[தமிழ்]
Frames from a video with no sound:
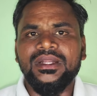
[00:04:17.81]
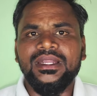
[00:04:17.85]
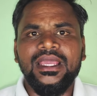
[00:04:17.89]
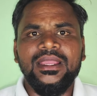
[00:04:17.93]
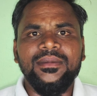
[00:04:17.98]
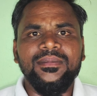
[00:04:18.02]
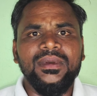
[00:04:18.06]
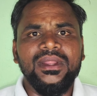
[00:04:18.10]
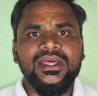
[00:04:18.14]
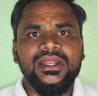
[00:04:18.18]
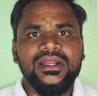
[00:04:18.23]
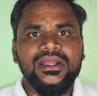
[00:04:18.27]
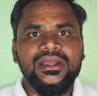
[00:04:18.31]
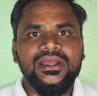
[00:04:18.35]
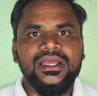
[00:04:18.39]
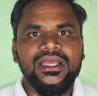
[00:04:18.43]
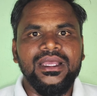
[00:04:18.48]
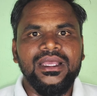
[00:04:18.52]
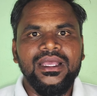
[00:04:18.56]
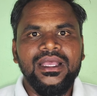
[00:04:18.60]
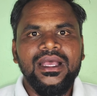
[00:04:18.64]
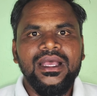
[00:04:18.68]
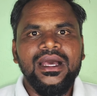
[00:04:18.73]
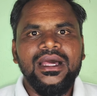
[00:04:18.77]
டைப்ல
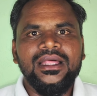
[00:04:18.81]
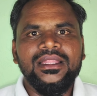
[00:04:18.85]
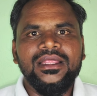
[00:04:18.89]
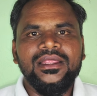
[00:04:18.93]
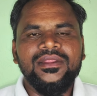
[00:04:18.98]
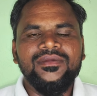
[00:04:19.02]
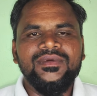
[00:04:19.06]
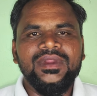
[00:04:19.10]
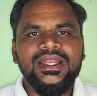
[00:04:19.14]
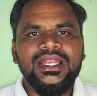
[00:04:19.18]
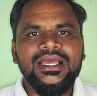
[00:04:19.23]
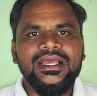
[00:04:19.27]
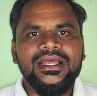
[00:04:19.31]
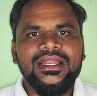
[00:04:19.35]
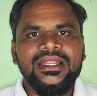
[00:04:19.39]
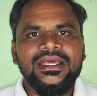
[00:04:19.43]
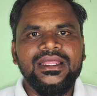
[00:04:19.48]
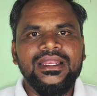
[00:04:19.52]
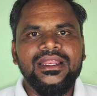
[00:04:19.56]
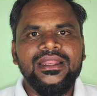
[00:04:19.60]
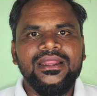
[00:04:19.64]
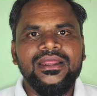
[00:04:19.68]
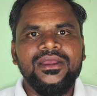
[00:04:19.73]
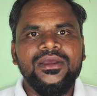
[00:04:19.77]
இருக்குங்க அதாவது வெள்ளை
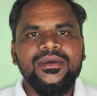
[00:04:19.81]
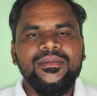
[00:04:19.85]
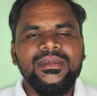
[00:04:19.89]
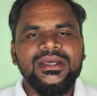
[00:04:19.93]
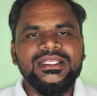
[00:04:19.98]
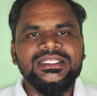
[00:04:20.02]
கலர்ல இருக்கும்